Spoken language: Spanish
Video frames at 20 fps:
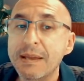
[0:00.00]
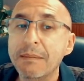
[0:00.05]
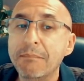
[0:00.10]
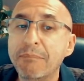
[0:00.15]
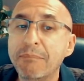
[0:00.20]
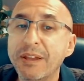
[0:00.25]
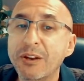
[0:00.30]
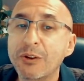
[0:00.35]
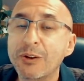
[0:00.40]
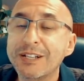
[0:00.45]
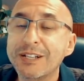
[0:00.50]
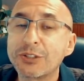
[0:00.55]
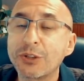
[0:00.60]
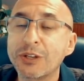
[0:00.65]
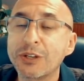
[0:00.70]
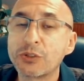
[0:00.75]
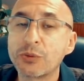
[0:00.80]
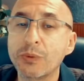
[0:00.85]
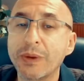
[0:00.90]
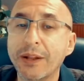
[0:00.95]
Pero
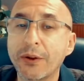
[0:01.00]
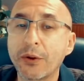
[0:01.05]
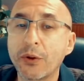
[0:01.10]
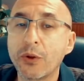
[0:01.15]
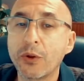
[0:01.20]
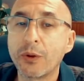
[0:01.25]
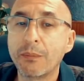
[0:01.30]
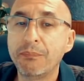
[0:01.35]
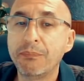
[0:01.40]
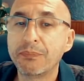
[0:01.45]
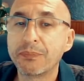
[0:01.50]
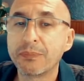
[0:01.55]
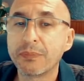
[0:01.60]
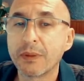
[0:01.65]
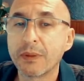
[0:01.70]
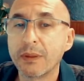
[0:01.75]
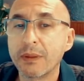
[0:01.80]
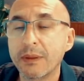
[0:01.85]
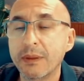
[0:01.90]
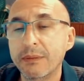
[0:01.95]
esto es un error,
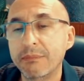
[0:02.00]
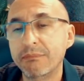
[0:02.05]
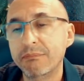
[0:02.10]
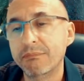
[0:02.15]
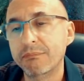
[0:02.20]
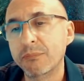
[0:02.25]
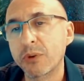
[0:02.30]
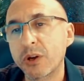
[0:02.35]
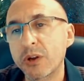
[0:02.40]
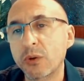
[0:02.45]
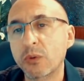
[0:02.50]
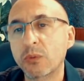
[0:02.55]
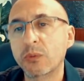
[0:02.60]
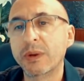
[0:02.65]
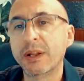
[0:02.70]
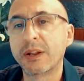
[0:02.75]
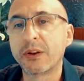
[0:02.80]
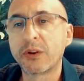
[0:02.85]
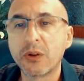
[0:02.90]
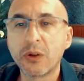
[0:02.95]
bueno,
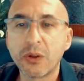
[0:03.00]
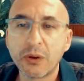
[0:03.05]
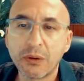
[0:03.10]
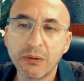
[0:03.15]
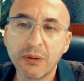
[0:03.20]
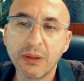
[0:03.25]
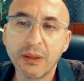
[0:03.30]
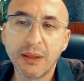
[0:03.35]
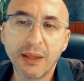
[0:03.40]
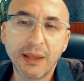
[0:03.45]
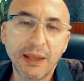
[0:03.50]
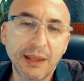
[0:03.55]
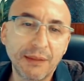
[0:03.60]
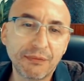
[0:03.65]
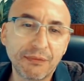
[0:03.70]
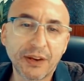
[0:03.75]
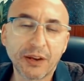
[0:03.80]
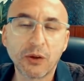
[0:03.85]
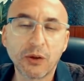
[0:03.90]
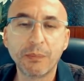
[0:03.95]
un error
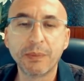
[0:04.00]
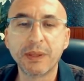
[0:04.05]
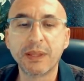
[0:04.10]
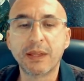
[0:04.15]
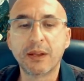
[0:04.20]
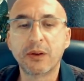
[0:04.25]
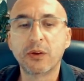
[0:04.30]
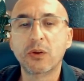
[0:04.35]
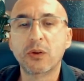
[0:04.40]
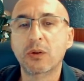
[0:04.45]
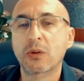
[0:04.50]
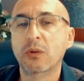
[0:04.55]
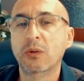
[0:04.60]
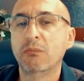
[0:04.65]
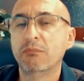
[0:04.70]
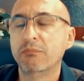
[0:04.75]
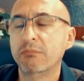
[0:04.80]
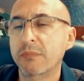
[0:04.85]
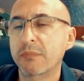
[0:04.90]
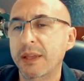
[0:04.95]
entre comillas,
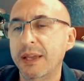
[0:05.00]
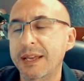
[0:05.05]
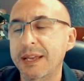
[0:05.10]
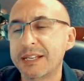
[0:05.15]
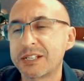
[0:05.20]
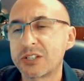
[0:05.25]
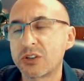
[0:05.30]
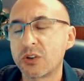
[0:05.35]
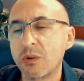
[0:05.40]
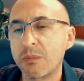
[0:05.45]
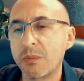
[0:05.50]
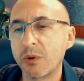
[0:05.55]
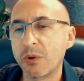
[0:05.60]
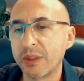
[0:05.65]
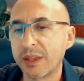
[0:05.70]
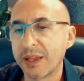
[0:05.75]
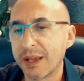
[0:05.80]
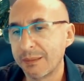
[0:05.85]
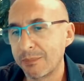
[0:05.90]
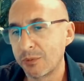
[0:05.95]
¿no? Es como
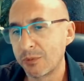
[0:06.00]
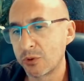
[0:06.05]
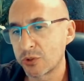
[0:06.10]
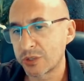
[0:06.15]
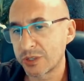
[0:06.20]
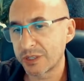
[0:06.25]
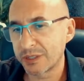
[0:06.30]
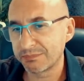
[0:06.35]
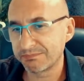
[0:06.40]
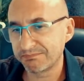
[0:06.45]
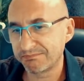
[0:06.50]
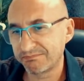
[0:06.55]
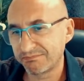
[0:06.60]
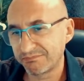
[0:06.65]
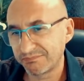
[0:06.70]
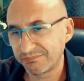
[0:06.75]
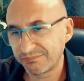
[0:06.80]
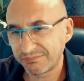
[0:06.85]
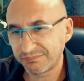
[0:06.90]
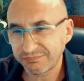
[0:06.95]
digamos
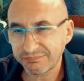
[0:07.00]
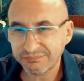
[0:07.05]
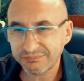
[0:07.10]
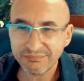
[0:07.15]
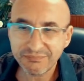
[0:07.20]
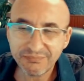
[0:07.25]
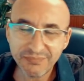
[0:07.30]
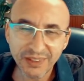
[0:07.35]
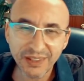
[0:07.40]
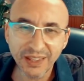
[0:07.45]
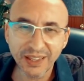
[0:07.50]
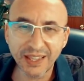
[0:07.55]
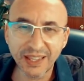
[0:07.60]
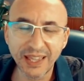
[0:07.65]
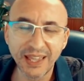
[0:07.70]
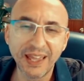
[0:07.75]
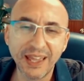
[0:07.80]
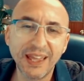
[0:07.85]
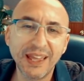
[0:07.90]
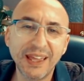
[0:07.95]

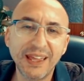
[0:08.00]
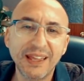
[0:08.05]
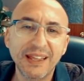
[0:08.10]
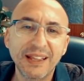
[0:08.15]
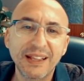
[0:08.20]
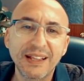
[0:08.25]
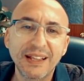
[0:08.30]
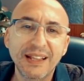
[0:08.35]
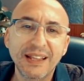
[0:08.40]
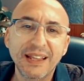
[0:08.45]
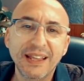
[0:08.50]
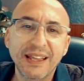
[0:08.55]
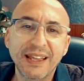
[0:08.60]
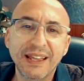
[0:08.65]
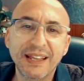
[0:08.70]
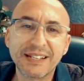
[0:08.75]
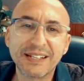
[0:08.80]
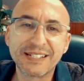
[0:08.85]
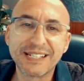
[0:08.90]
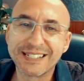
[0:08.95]
que
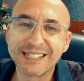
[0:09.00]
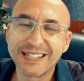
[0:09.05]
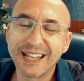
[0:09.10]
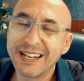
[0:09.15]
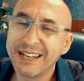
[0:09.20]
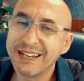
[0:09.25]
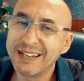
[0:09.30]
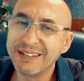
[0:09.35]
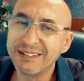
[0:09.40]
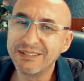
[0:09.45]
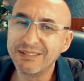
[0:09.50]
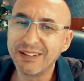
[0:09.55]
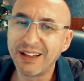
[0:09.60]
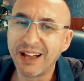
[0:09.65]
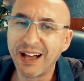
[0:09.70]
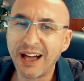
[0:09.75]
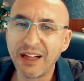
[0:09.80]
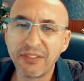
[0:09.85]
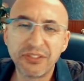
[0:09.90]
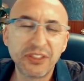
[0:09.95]
eh, se están
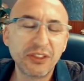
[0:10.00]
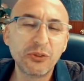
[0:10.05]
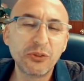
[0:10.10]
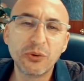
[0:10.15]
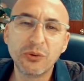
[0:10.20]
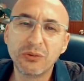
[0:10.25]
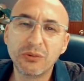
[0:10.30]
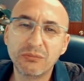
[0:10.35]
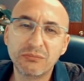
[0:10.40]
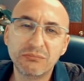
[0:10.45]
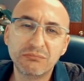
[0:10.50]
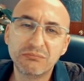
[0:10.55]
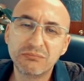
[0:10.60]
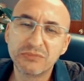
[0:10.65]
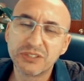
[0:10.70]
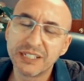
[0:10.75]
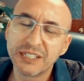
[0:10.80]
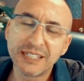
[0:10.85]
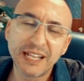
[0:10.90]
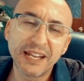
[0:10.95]
haciendo,
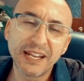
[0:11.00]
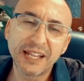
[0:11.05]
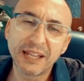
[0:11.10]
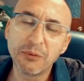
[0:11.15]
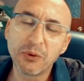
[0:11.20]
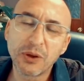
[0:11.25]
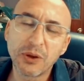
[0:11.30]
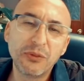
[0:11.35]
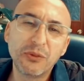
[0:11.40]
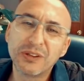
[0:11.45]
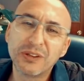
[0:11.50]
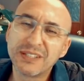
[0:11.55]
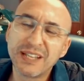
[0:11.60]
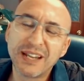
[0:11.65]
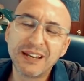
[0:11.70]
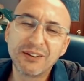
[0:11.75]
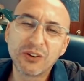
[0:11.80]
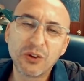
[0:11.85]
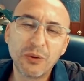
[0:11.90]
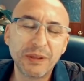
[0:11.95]
se están equivocando,
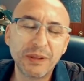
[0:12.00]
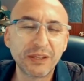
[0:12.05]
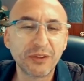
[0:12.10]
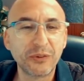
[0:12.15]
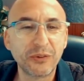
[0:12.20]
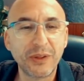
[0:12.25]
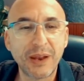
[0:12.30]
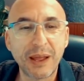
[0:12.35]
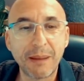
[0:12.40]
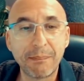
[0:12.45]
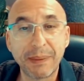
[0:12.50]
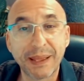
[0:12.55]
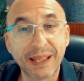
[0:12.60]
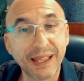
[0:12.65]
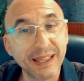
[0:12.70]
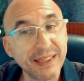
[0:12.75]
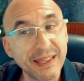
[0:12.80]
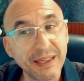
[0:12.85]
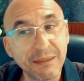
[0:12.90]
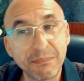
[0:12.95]
están cometiendo una
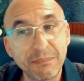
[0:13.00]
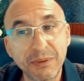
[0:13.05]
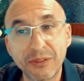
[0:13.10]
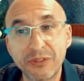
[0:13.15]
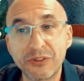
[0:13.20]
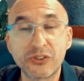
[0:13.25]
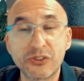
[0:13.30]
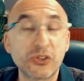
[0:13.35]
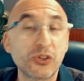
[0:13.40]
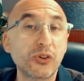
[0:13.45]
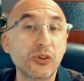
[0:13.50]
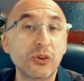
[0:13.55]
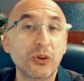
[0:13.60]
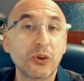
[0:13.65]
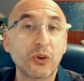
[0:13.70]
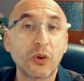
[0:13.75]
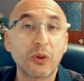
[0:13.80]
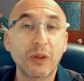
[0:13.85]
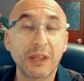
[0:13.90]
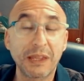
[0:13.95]
pequeña
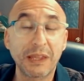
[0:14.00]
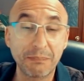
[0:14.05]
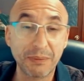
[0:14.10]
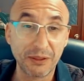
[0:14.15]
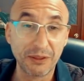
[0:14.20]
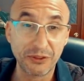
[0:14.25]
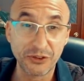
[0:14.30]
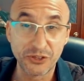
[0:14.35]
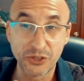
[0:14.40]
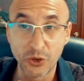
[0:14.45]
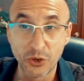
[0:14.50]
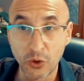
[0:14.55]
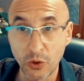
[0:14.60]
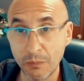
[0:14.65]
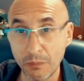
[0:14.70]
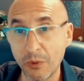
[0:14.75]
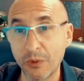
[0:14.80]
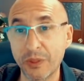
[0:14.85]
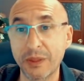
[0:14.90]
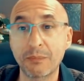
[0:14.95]
imprecisión, imprecisión
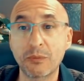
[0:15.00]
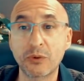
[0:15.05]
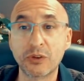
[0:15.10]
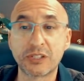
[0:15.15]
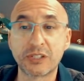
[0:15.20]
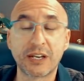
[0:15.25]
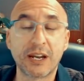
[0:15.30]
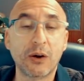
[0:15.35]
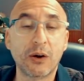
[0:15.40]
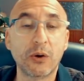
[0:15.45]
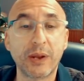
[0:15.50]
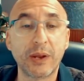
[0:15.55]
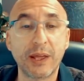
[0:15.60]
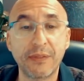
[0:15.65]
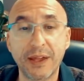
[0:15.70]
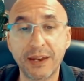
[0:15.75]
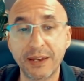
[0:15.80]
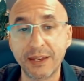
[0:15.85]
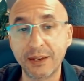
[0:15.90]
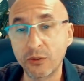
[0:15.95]
como demuestra ahora
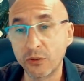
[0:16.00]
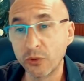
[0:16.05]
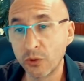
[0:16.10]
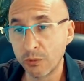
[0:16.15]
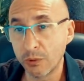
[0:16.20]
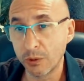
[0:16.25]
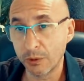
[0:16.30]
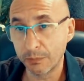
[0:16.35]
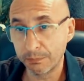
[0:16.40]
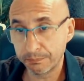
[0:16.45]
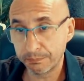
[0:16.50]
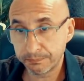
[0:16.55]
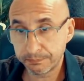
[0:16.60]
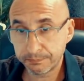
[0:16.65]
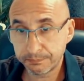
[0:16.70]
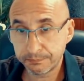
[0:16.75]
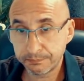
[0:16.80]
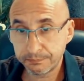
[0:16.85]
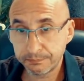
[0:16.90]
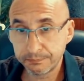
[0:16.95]
Daniel Dubo.
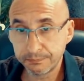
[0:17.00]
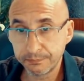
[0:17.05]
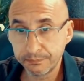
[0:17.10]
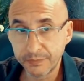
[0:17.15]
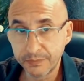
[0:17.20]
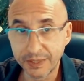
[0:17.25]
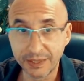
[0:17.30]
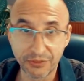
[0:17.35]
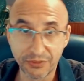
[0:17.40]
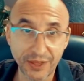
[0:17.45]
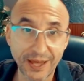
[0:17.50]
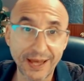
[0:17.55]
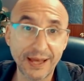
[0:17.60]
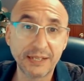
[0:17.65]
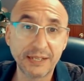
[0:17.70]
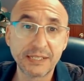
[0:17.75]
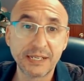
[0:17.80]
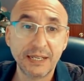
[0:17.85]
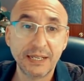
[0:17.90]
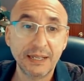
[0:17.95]

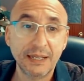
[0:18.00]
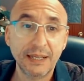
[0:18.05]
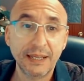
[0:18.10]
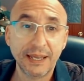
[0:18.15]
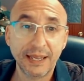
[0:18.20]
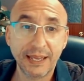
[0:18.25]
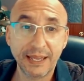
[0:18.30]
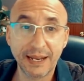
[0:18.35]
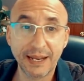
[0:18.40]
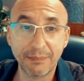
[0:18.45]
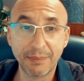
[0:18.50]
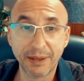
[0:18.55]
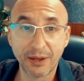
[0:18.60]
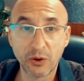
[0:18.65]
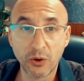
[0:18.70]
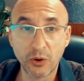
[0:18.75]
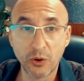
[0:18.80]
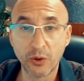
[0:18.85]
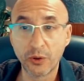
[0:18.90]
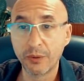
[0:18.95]
Quizás era
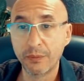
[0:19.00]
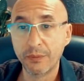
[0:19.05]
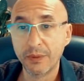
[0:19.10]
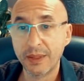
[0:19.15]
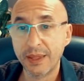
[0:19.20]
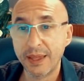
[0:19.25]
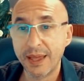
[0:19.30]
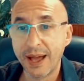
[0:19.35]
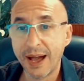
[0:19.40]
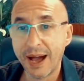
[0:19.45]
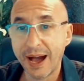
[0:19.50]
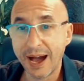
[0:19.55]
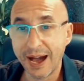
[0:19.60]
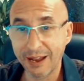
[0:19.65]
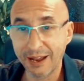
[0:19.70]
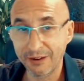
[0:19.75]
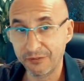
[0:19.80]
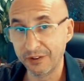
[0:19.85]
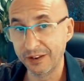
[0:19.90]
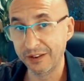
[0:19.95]
mejor
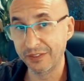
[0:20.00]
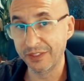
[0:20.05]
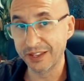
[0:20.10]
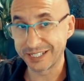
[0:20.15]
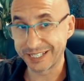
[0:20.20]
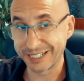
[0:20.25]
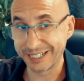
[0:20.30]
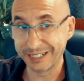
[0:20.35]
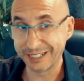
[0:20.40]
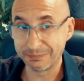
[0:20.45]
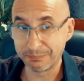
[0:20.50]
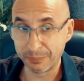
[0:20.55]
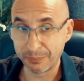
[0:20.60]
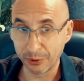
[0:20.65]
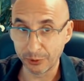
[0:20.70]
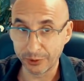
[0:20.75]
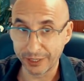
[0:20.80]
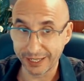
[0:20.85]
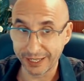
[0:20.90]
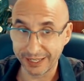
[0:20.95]
alfil de 6
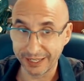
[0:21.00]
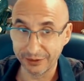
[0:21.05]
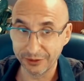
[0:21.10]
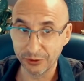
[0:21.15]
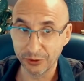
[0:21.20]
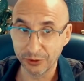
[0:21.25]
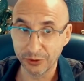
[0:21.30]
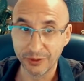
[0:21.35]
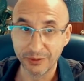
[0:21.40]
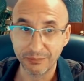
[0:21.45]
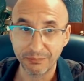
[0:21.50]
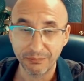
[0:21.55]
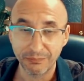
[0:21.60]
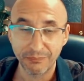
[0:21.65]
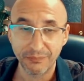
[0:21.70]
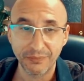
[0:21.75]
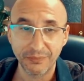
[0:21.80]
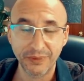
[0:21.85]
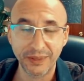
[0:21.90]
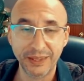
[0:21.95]
protegiendo
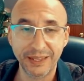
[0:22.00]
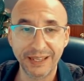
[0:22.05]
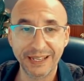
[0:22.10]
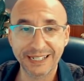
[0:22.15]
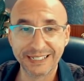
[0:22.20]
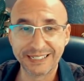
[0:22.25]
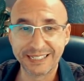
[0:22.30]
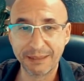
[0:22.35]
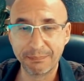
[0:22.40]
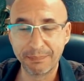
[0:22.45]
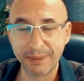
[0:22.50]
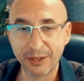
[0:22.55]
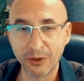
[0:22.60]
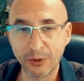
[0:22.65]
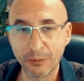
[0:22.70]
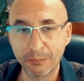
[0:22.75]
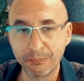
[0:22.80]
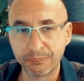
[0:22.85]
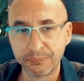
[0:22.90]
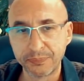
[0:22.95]
este
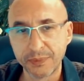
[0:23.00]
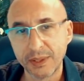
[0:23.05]
peón